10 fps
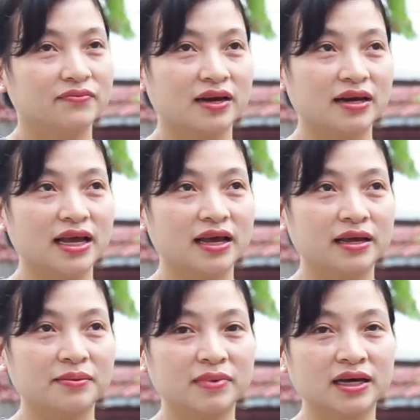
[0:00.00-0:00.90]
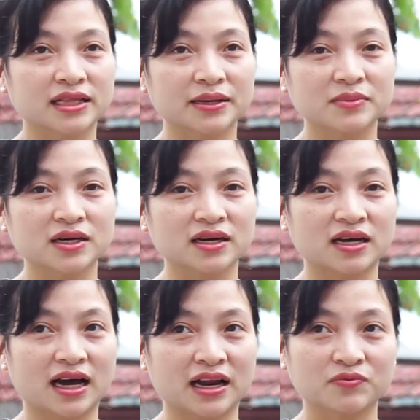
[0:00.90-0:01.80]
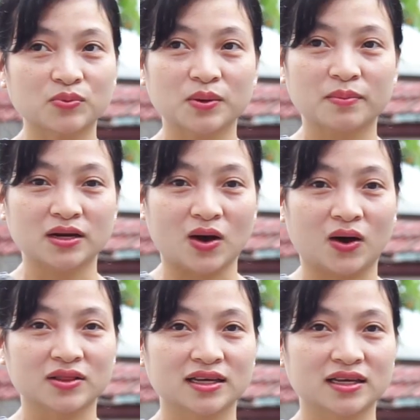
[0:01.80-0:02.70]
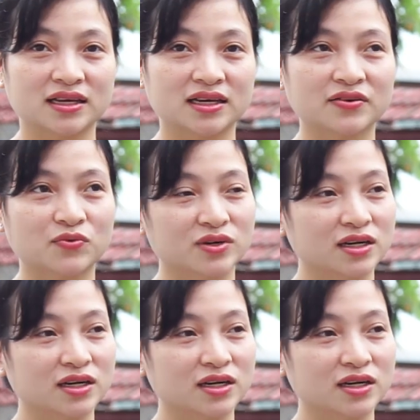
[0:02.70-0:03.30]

và để mà tìm được ờ, hạnh phúc cho mình đó thì người phụ